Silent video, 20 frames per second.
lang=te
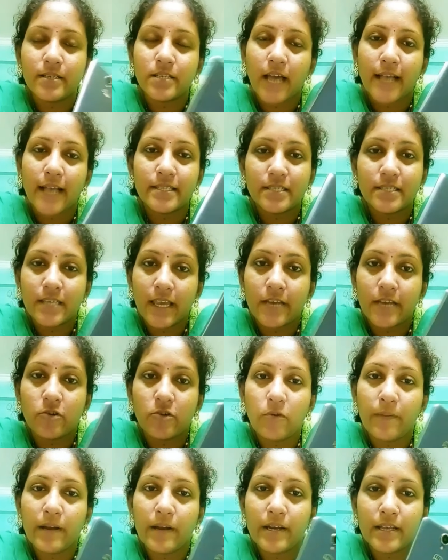ఛార్జింగ్
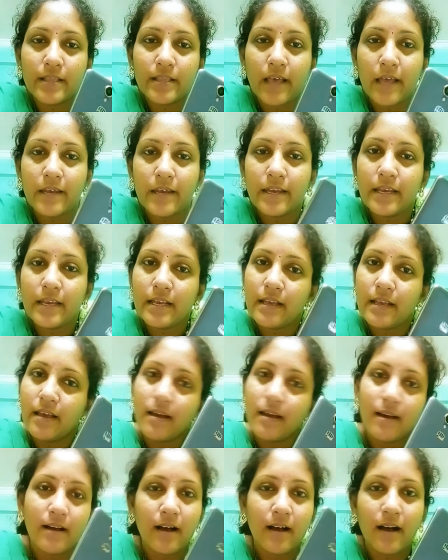ఎక్కువ పెట్టేదాన్ని
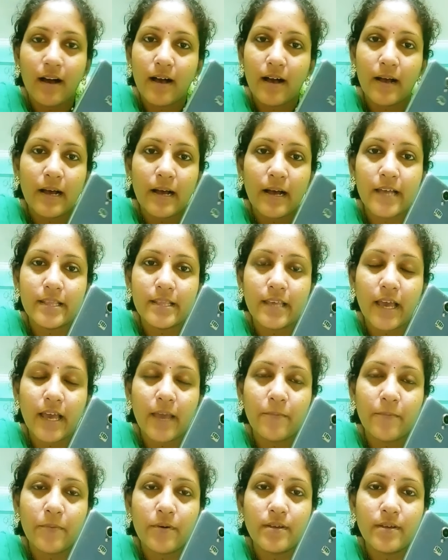అది
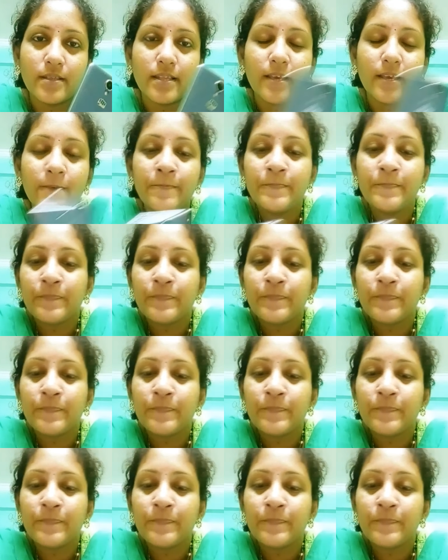అయిపోయింది